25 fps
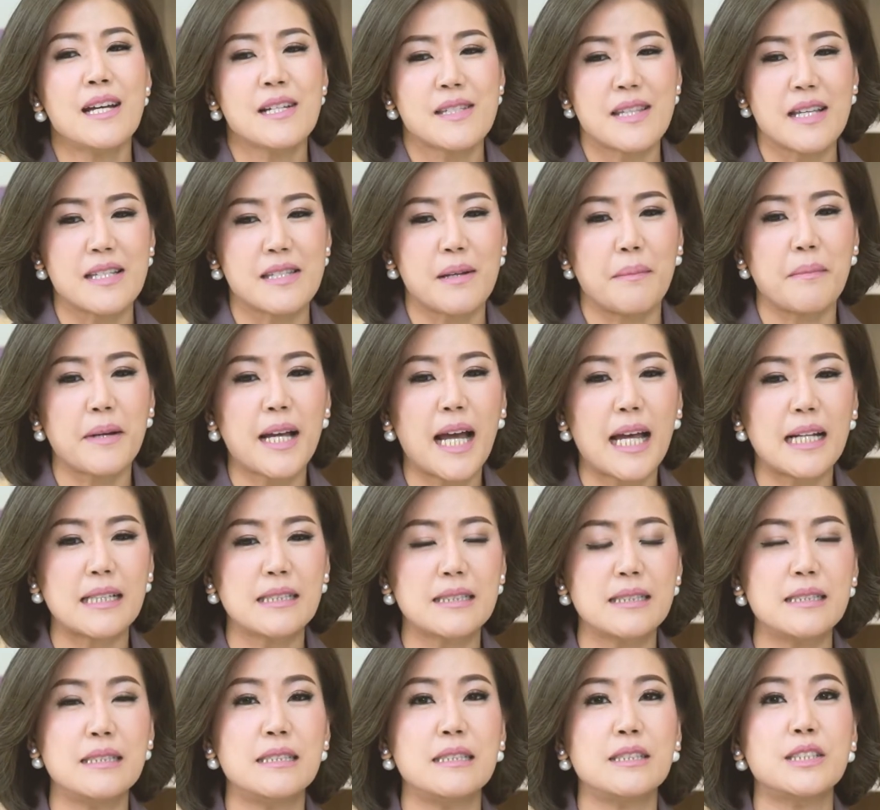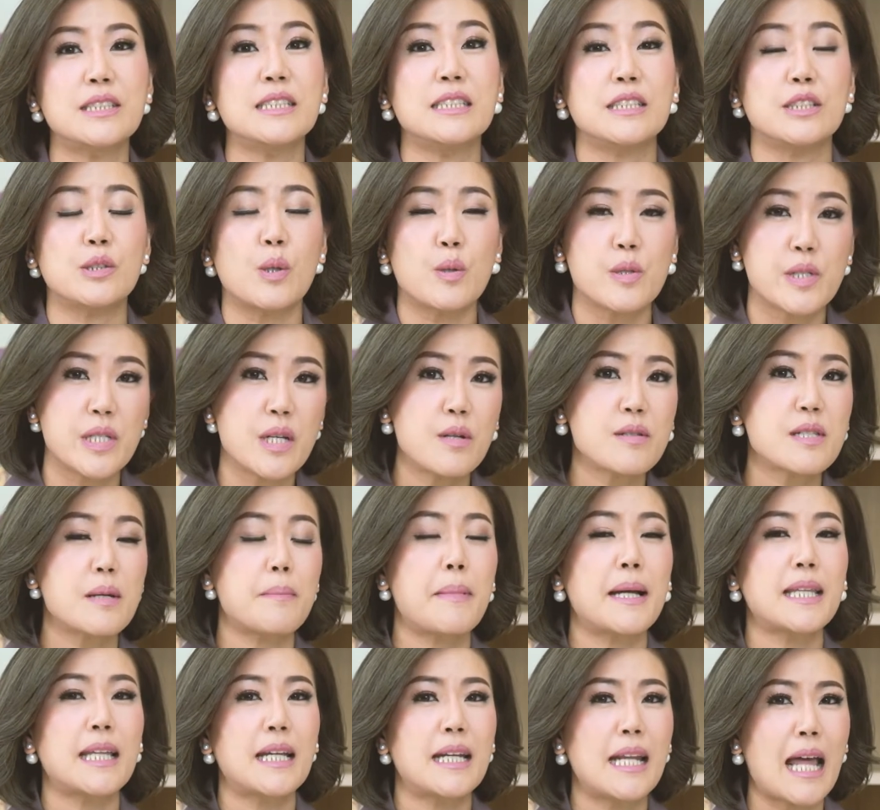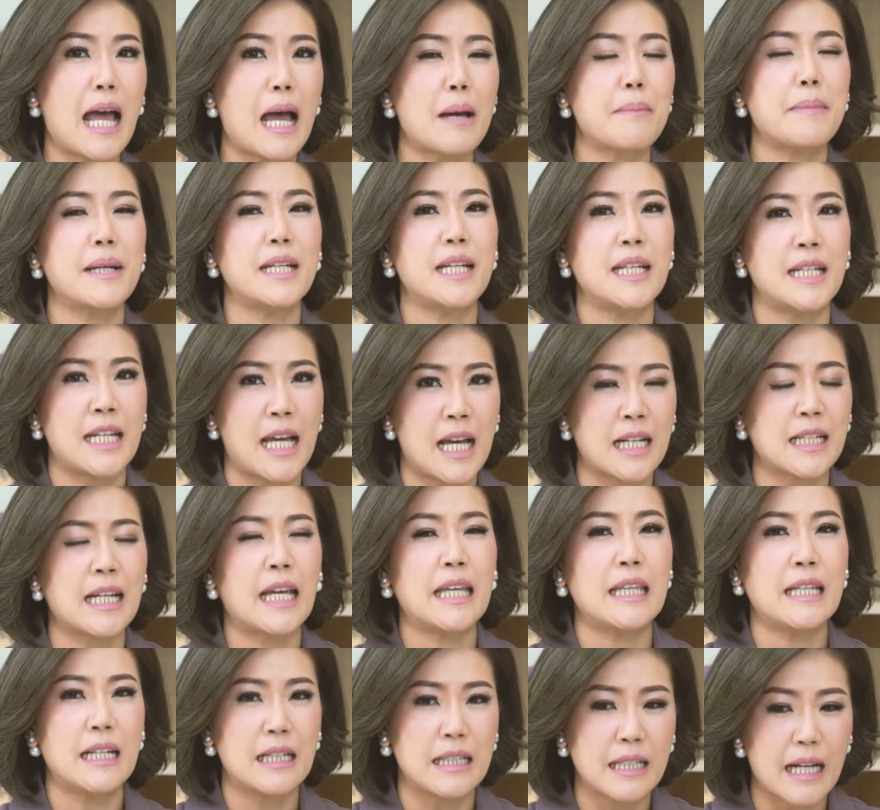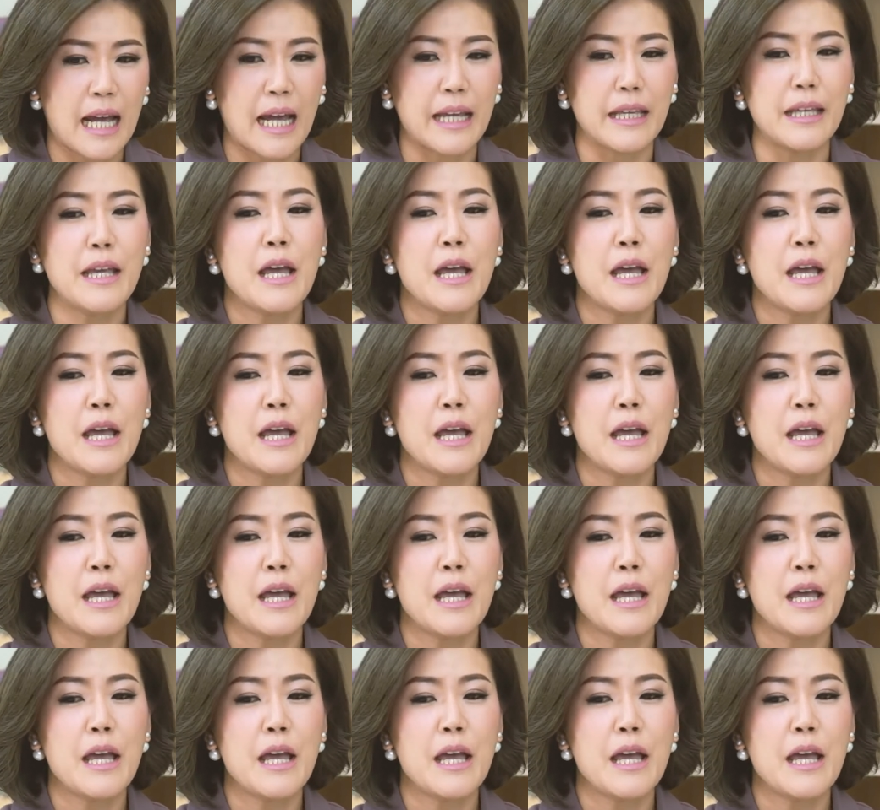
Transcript: สิ่งสำคัญคือสื่อโซเชียลจะพัฒนาไปในทางไหนอย่างไร